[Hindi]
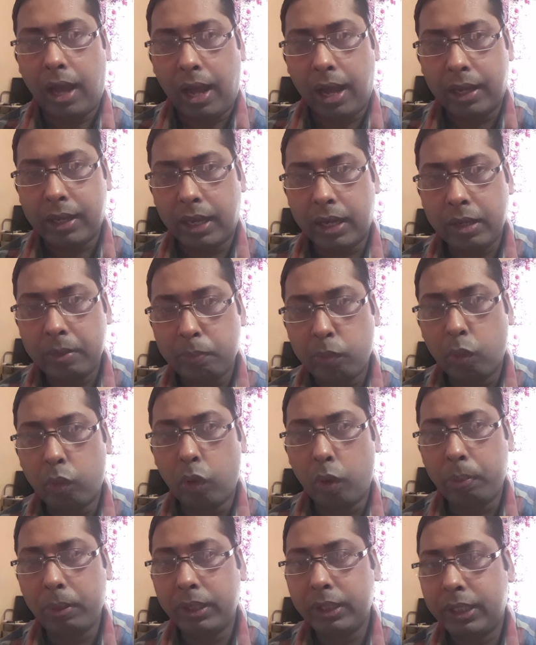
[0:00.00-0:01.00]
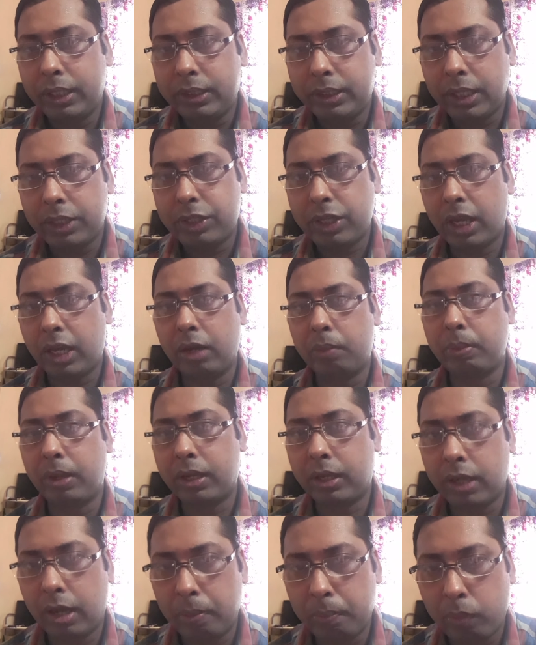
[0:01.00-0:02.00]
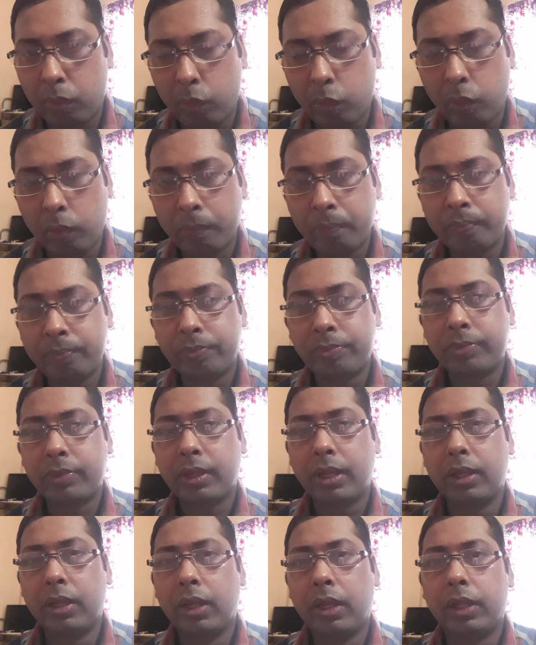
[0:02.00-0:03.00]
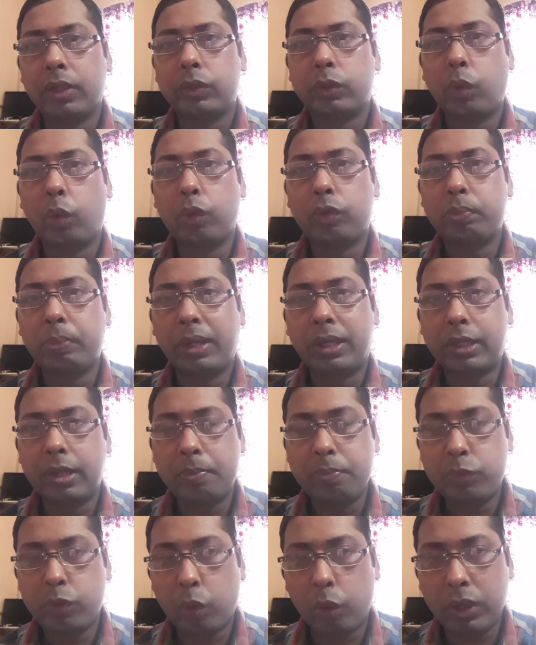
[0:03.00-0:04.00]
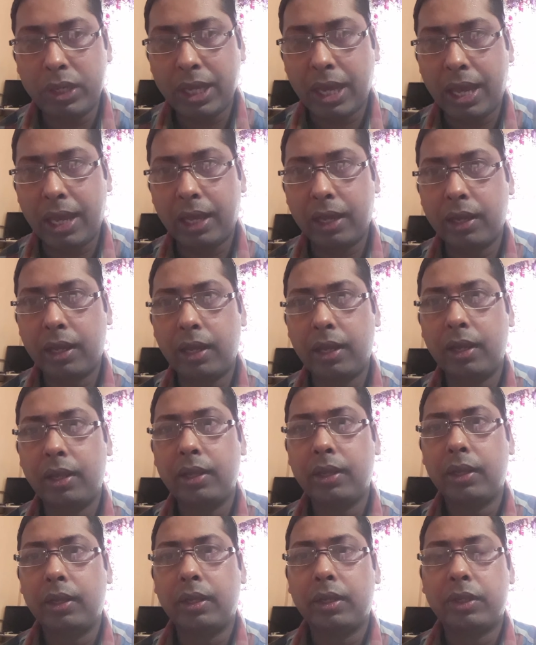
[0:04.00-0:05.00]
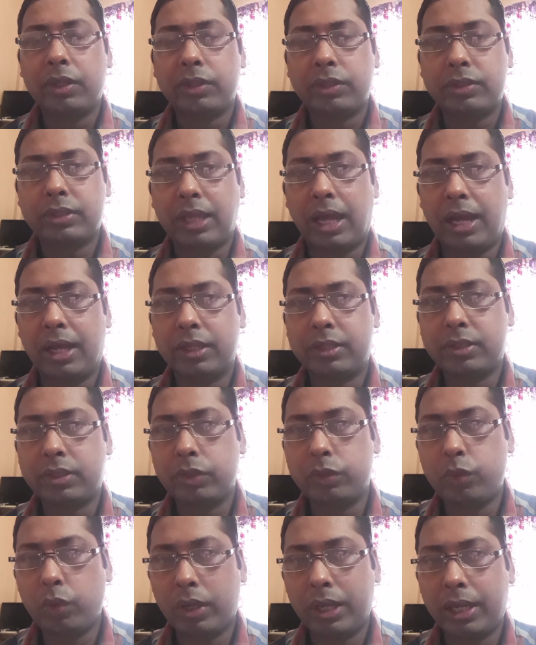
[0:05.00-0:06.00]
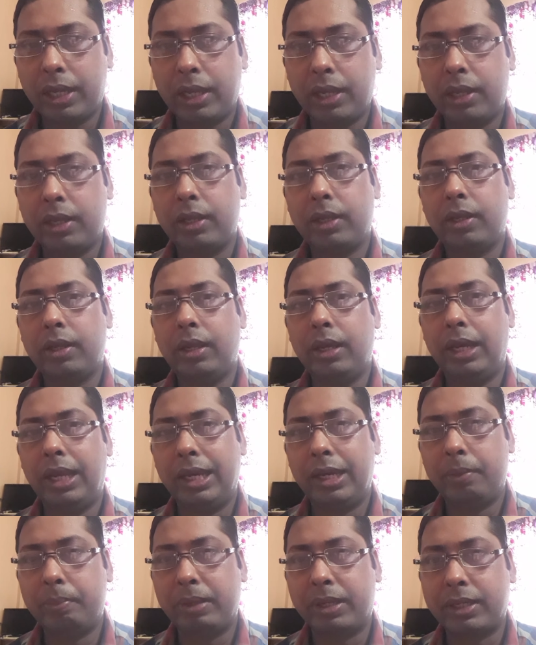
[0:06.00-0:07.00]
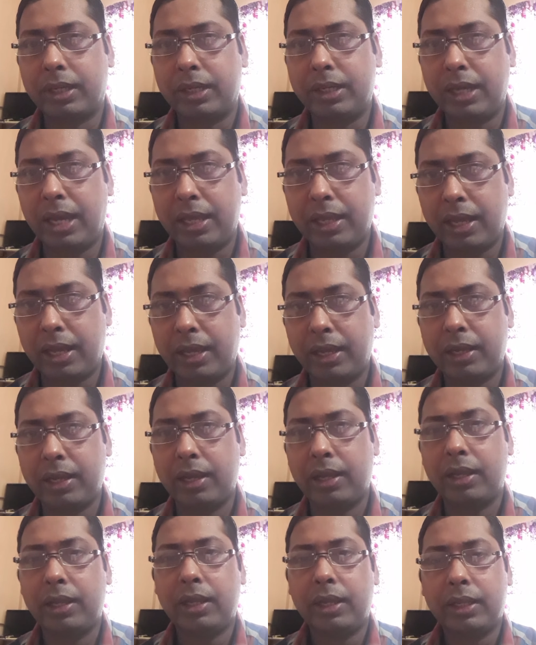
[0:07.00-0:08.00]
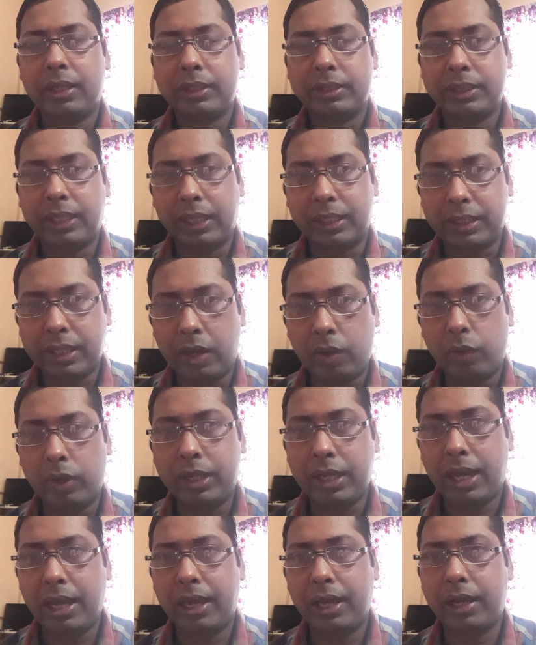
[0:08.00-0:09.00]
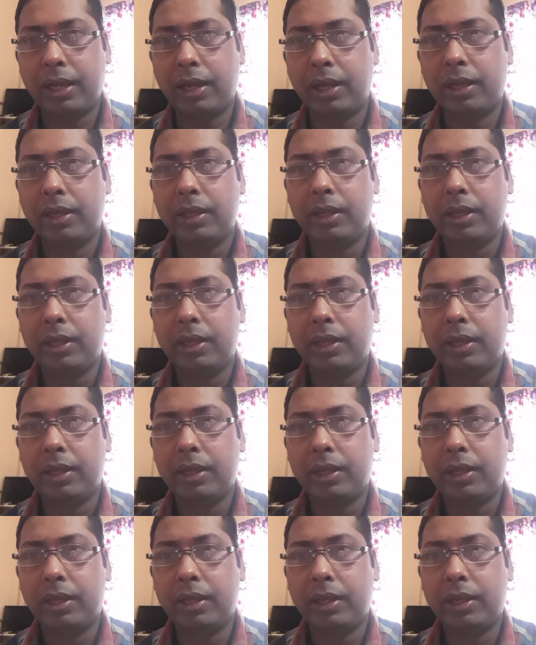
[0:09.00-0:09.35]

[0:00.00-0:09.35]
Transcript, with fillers: अगर हीमोग्लोबिन किसी के शरीर में कम हो तो उसमें कमजोरी आएगा सांस जो है लेने में कठिनाई आएगा थकावट आएगा